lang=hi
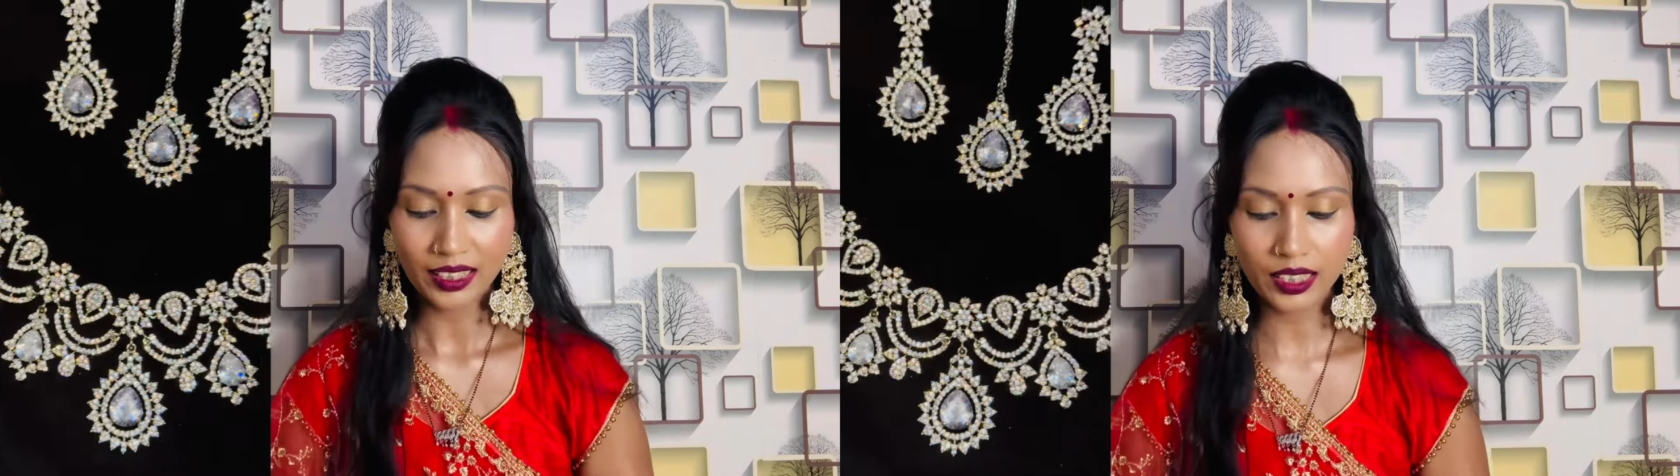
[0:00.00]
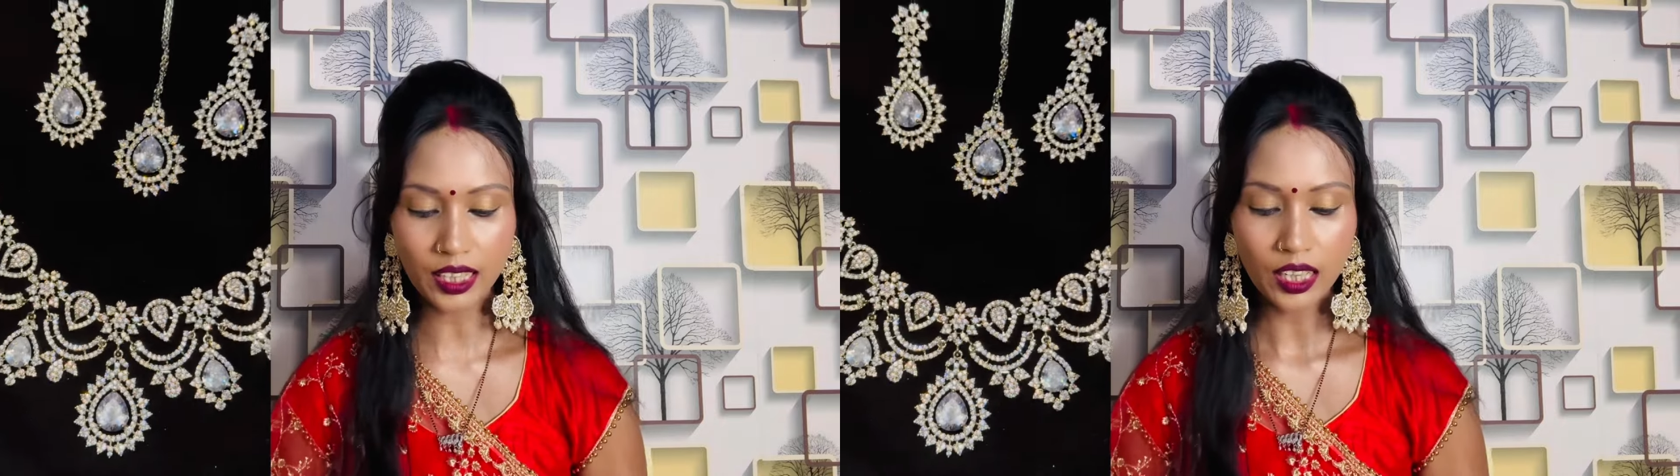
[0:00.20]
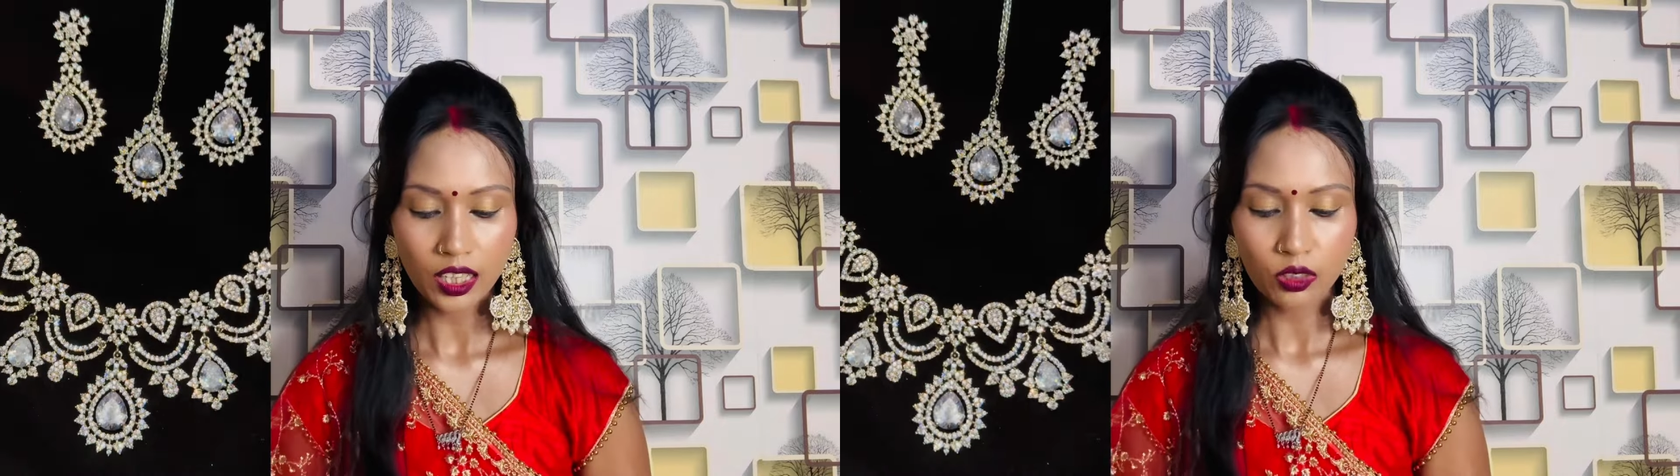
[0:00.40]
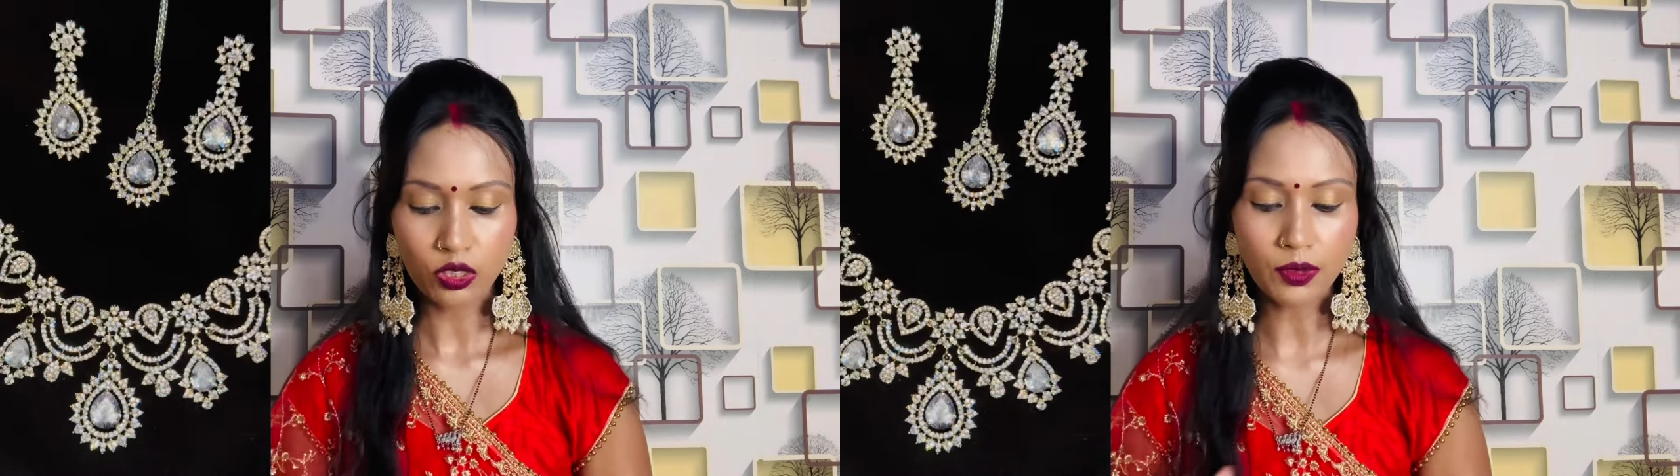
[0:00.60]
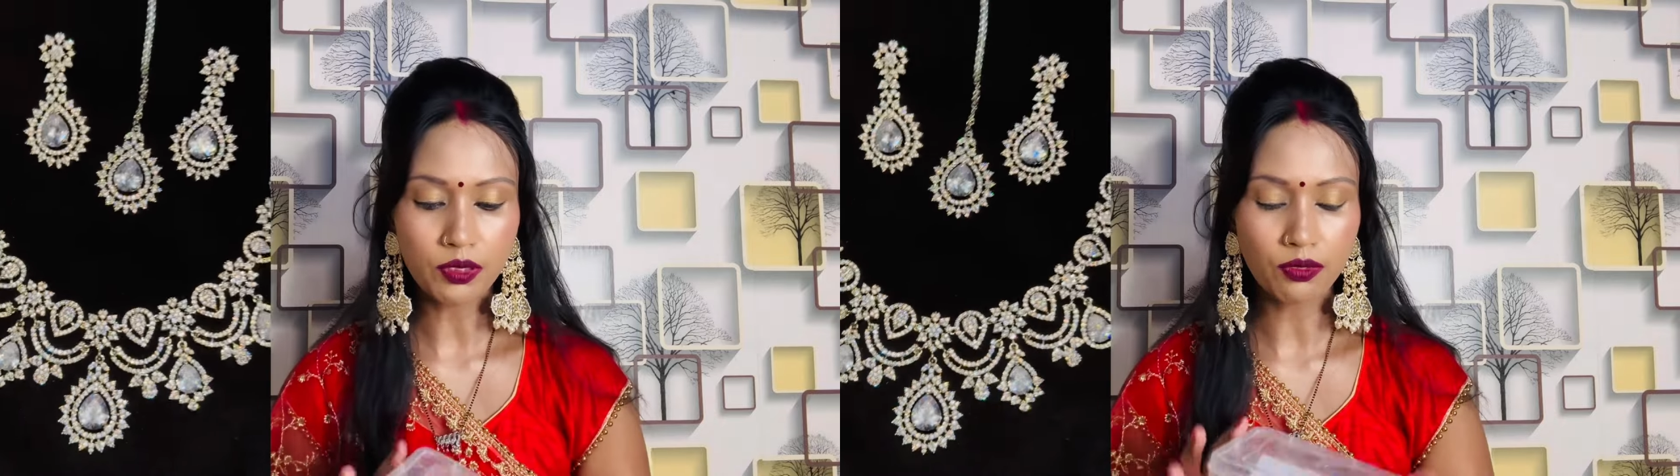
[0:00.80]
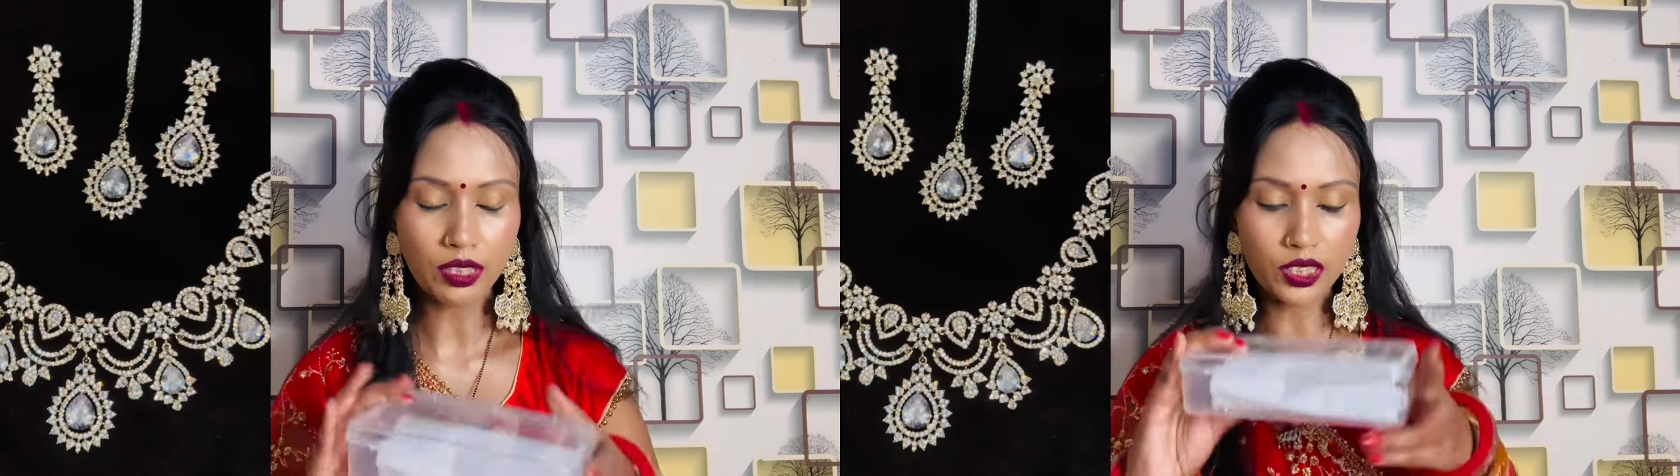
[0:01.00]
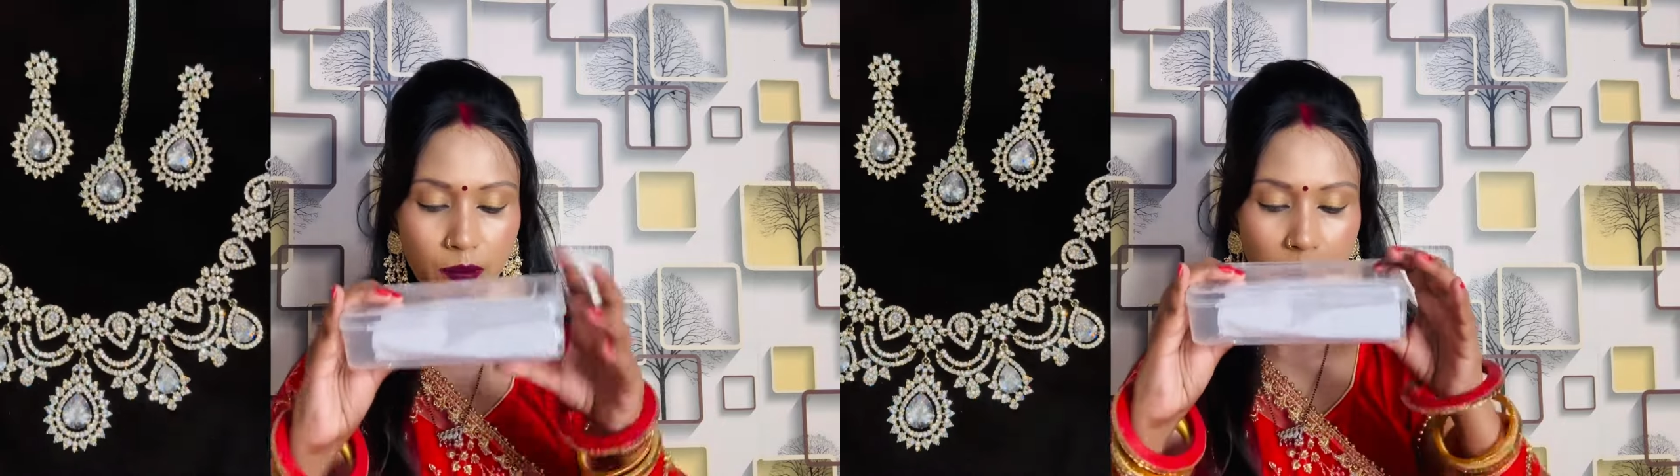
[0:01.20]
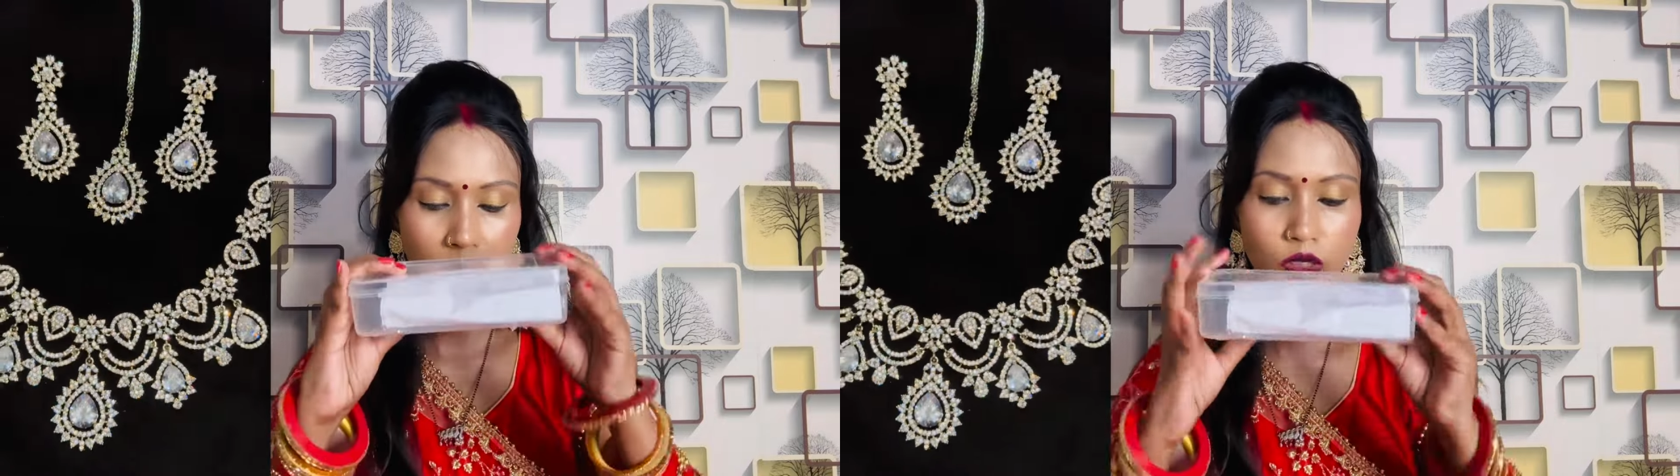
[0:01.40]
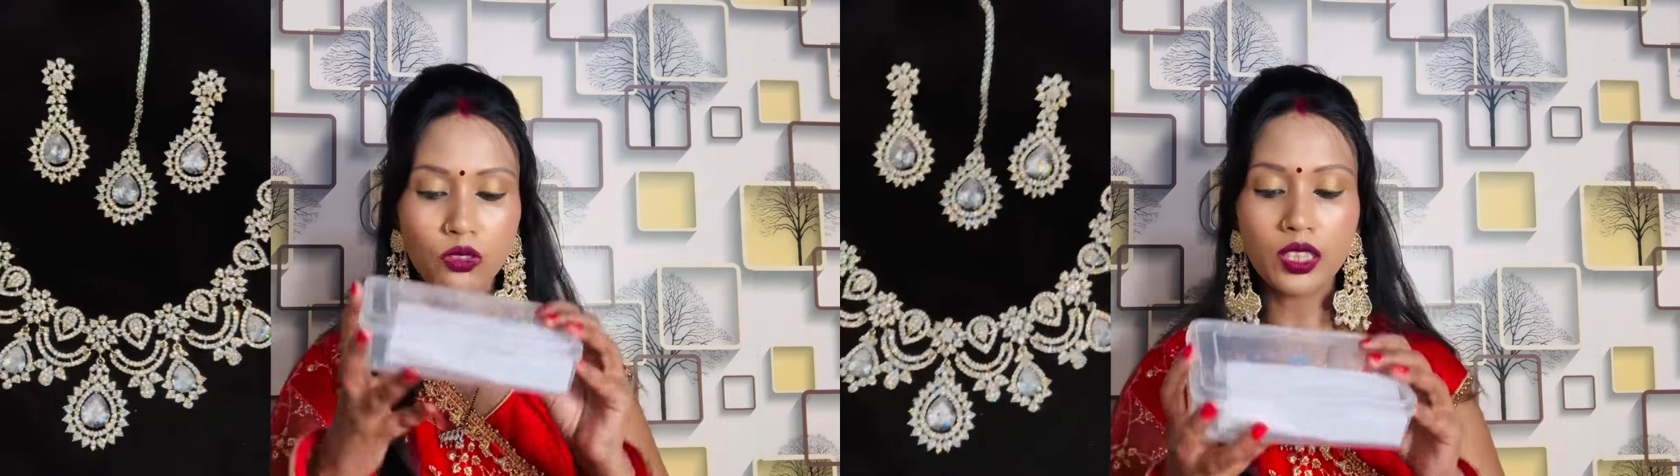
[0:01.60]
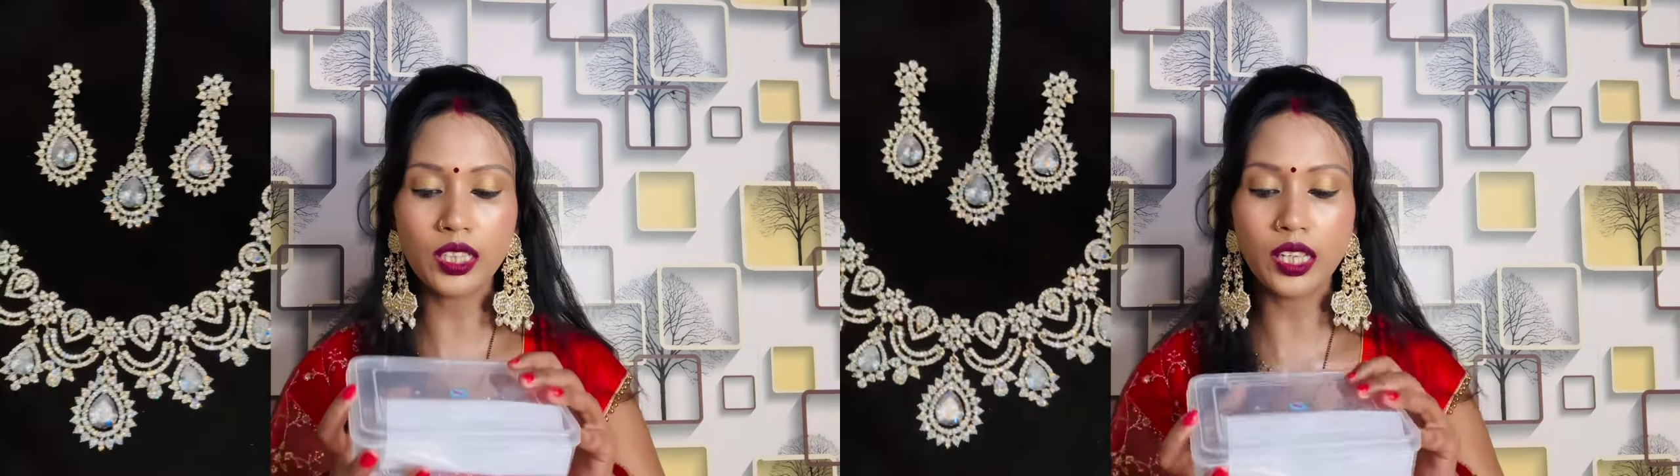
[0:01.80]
ठीक है तो सबसे फर्स्ट हमारी ज्वेलरी